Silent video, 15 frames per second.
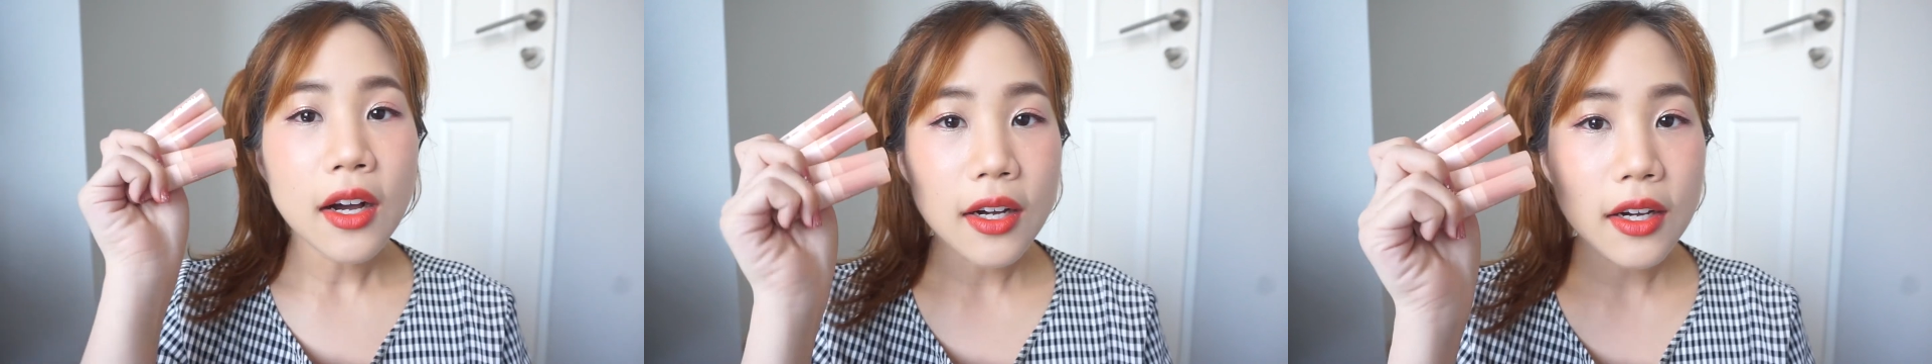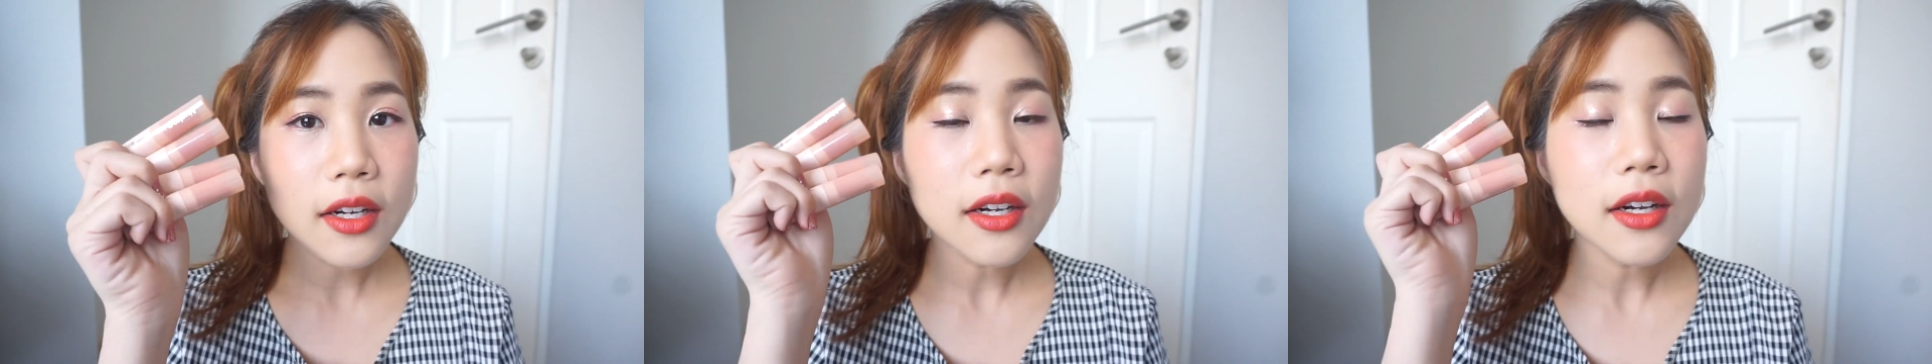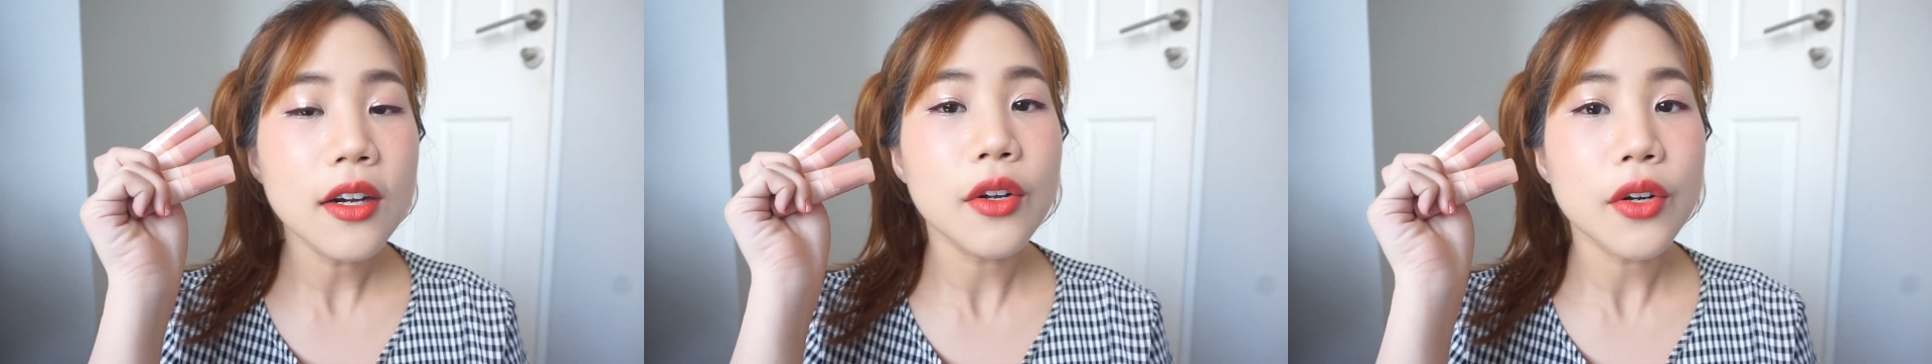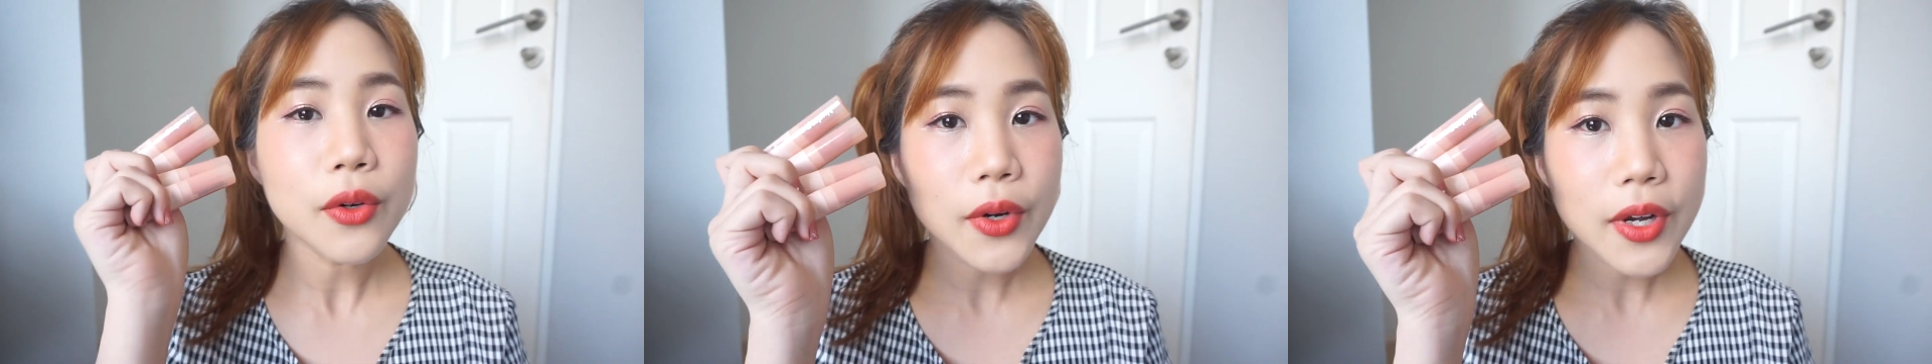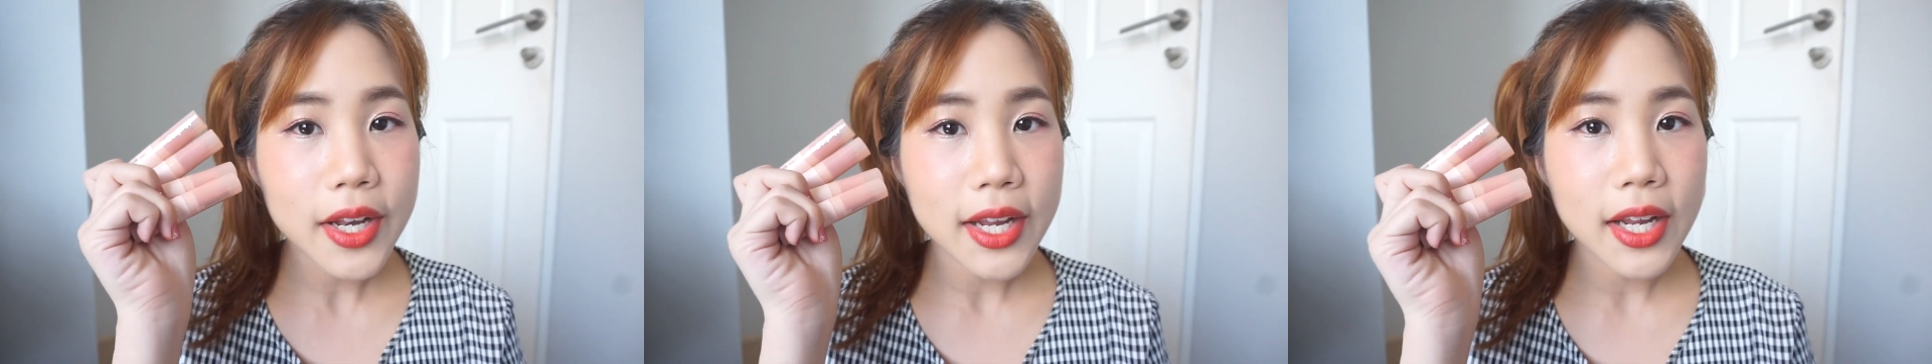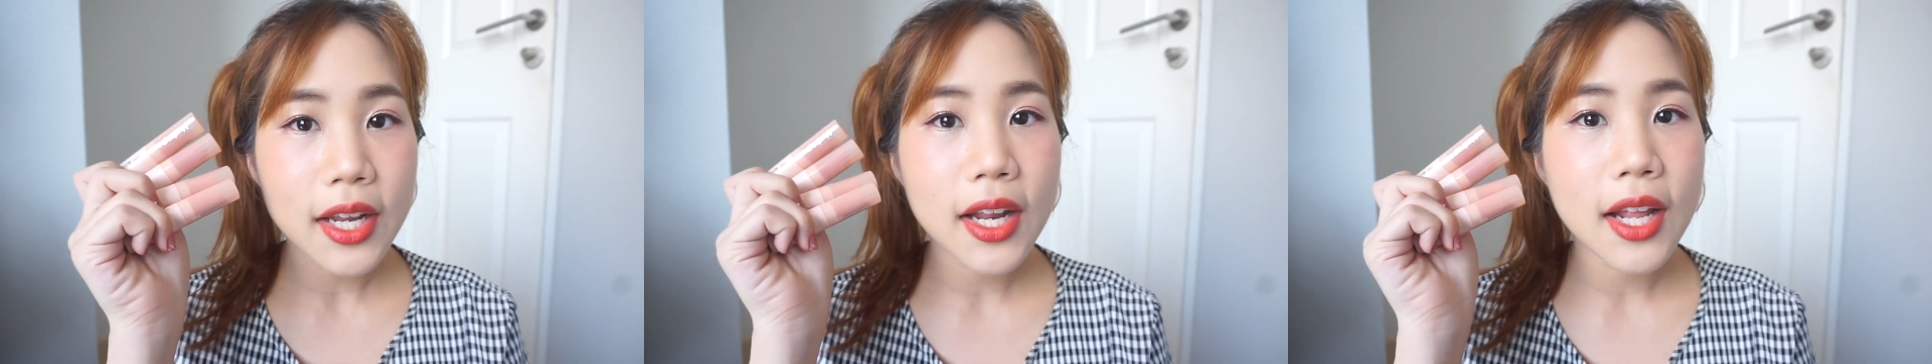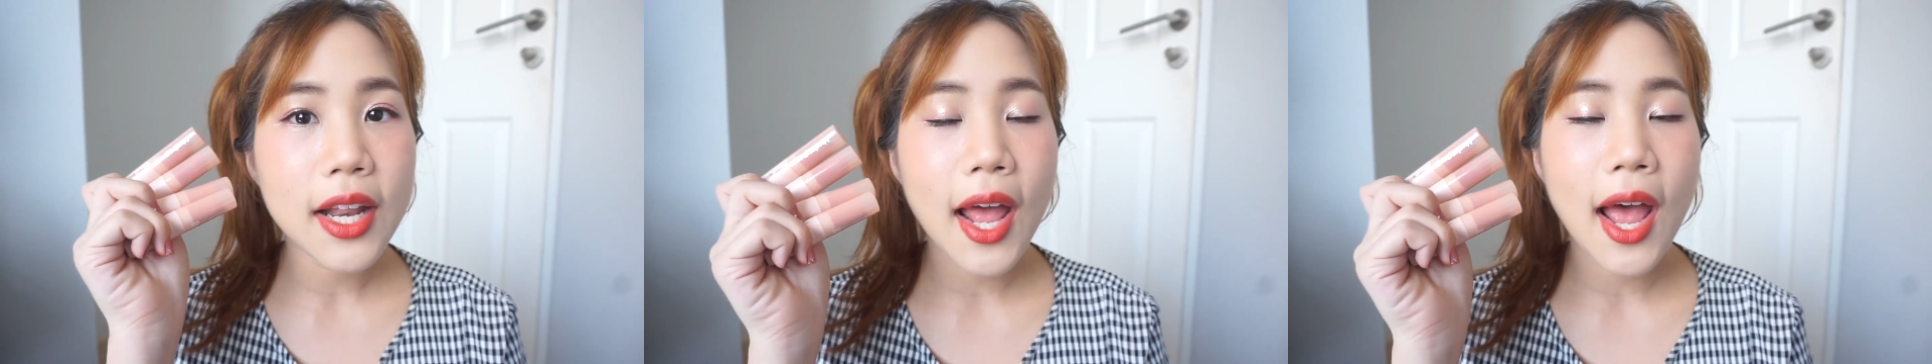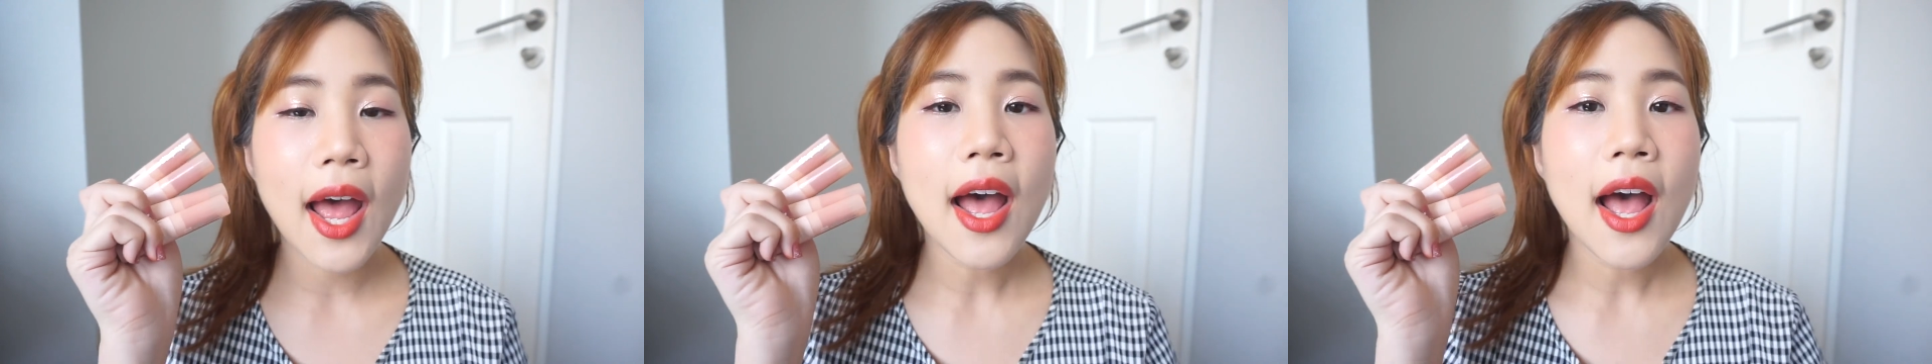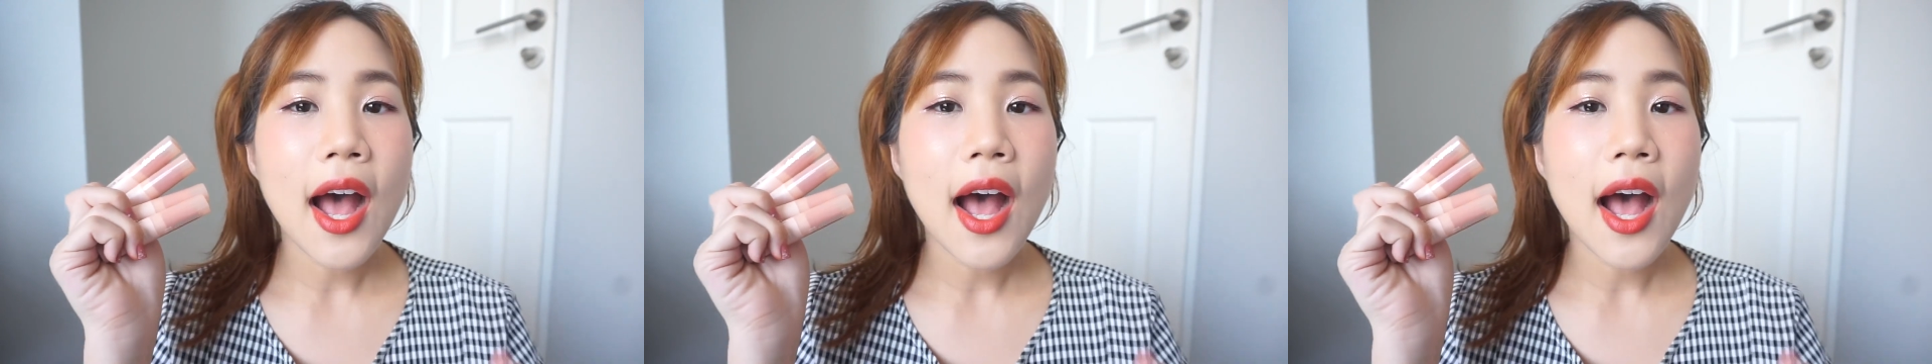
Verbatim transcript: คือรุ่นนี้เนี่ยนะ